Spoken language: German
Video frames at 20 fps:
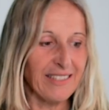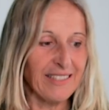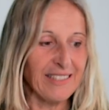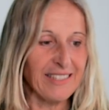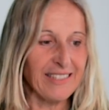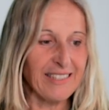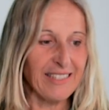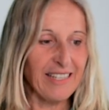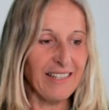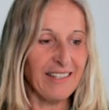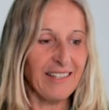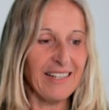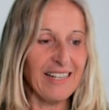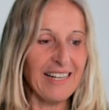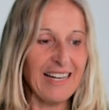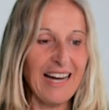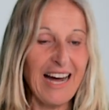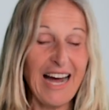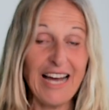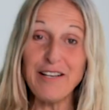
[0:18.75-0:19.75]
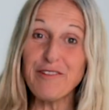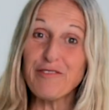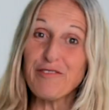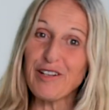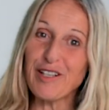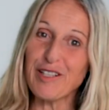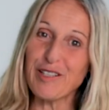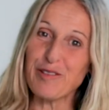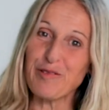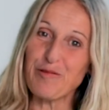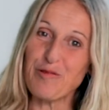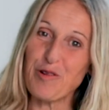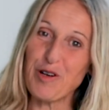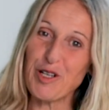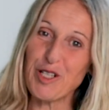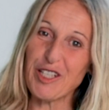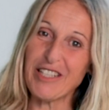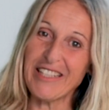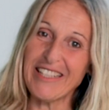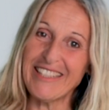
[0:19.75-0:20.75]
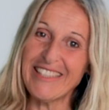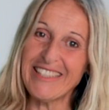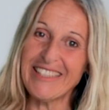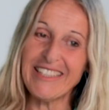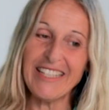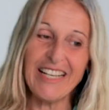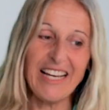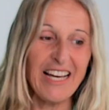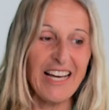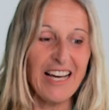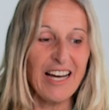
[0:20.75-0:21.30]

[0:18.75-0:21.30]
sehr Einfaches vorstellen